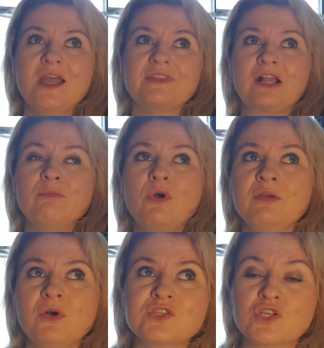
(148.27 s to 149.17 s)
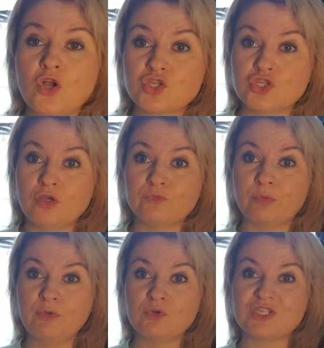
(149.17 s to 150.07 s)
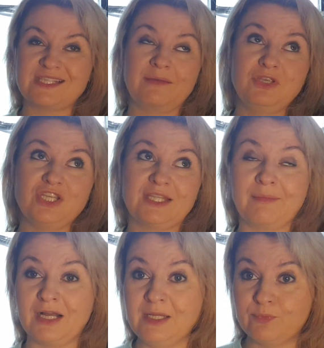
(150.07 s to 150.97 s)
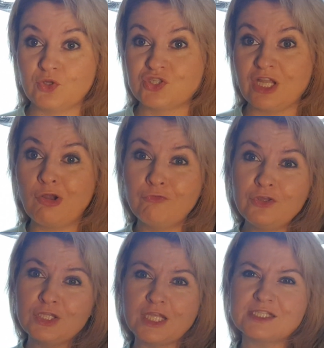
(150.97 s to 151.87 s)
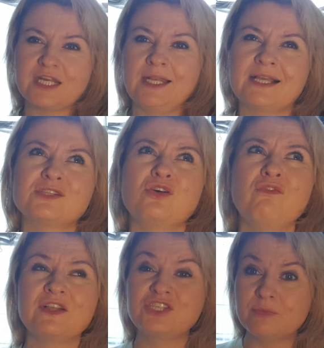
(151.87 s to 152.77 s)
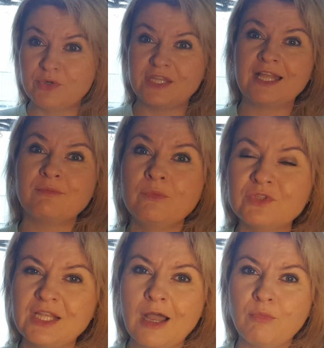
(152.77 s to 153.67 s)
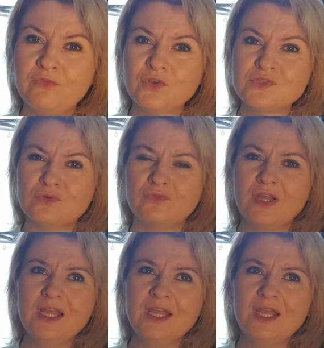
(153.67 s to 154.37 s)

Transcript: taką moją odskocznią to było czasami się tam chlipnąć tego wina, zrelaksować się, bo jednak mam tyle obowiązków,